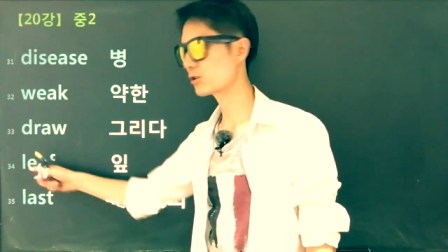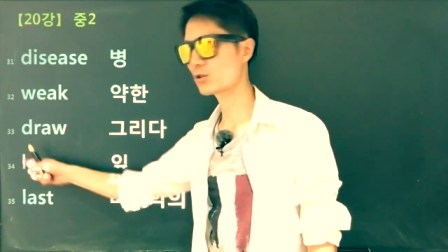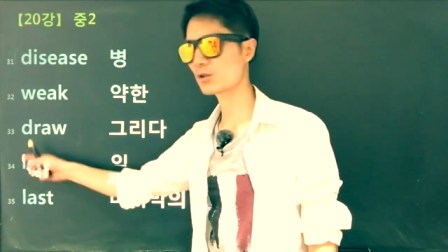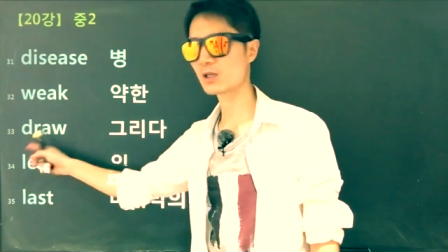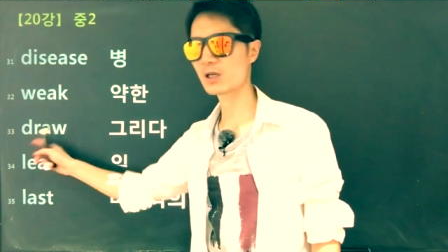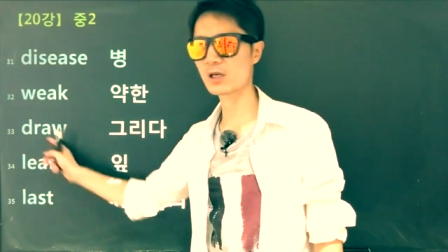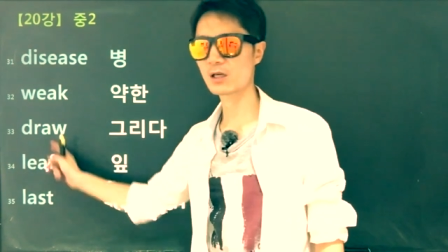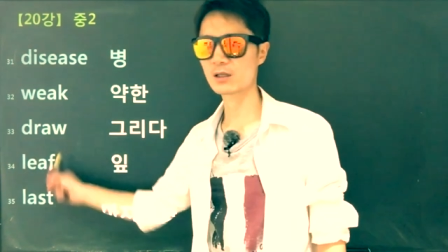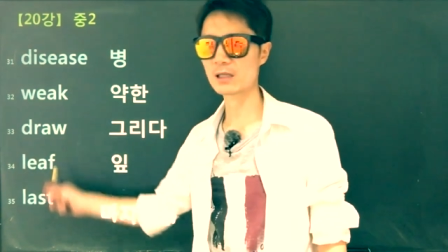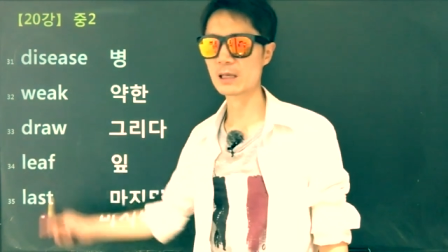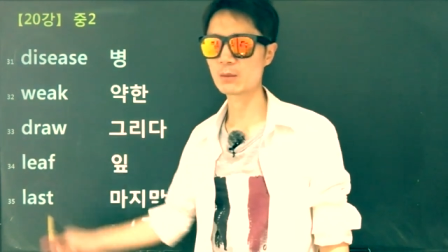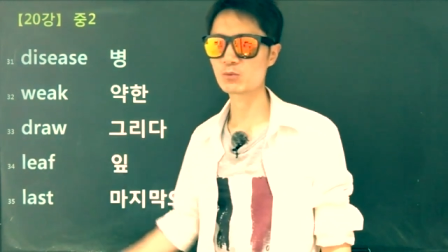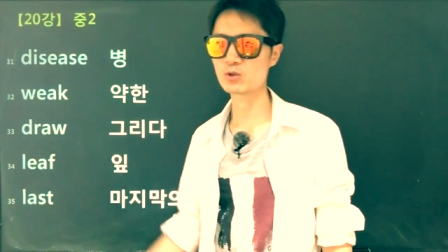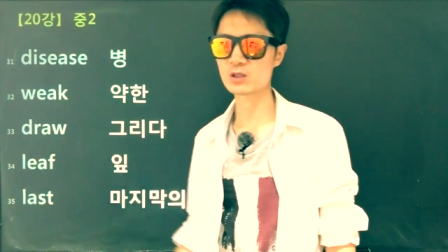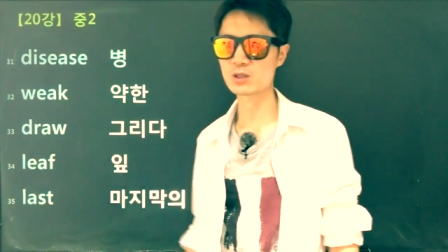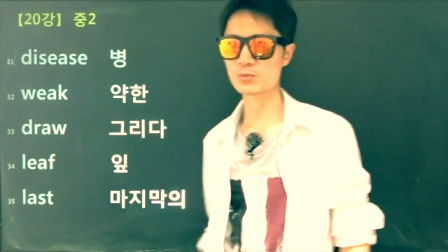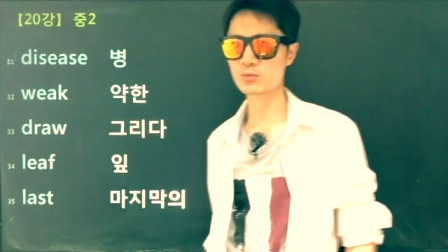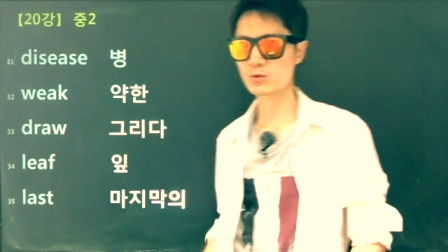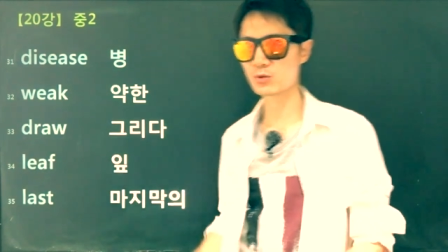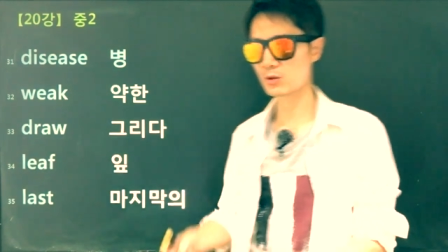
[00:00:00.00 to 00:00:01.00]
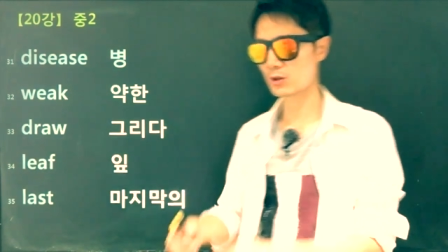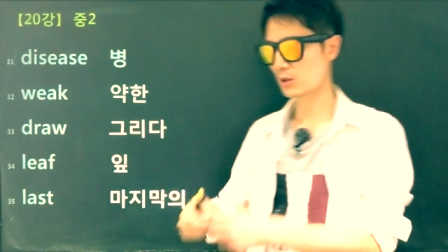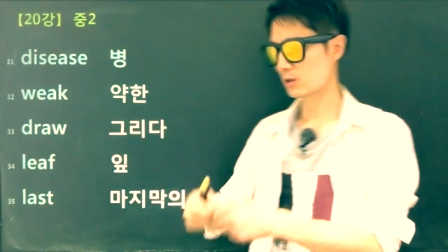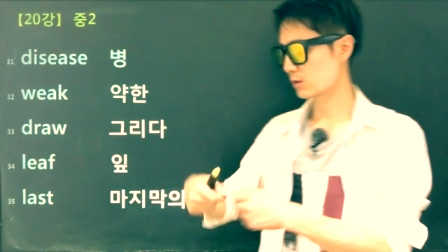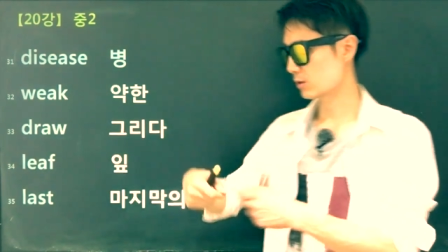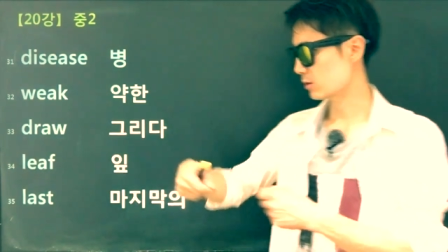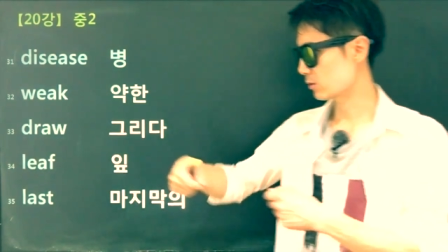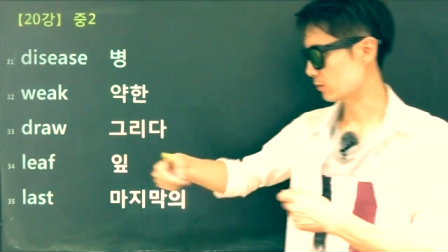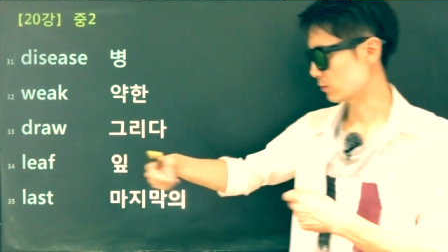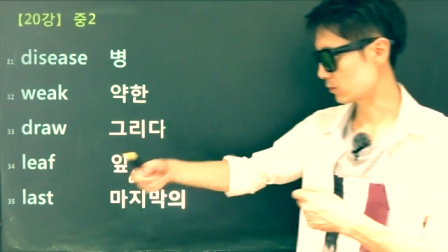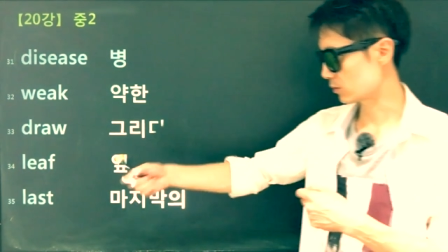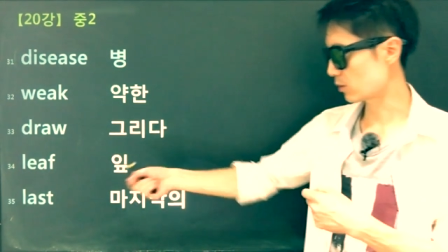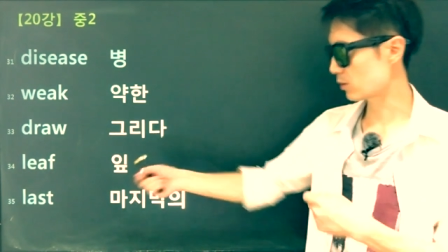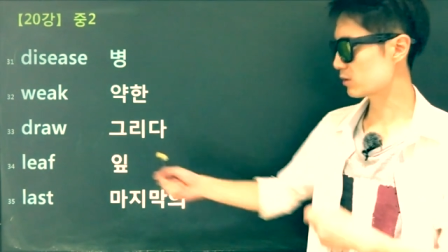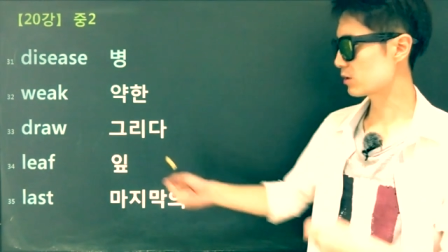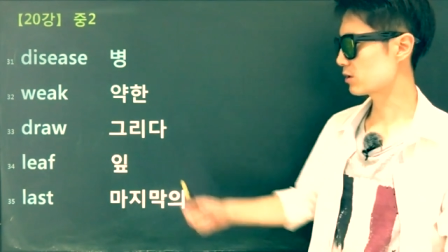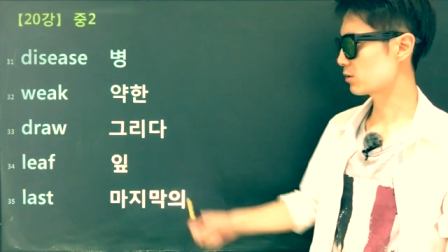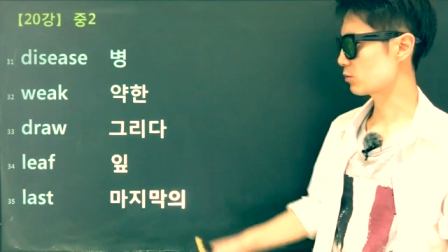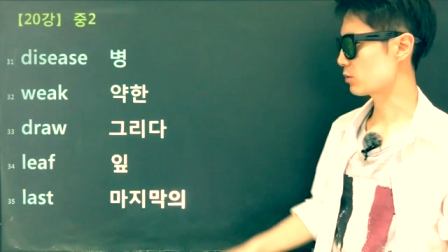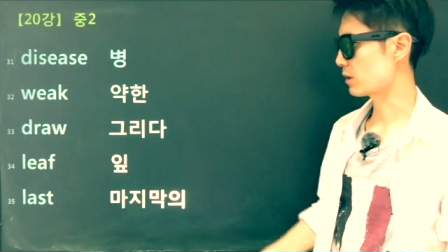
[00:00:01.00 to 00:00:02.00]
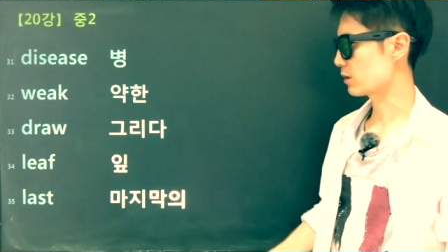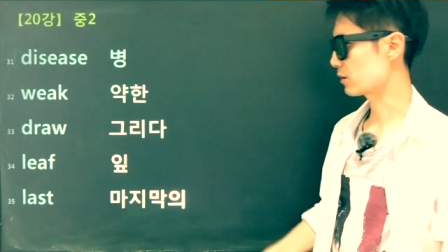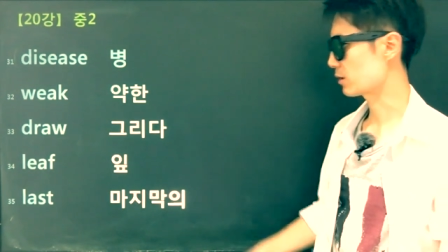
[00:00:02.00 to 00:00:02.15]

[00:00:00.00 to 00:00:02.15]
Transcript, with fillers: 전에 나뭇잎을 어, 떨어뜨린 거야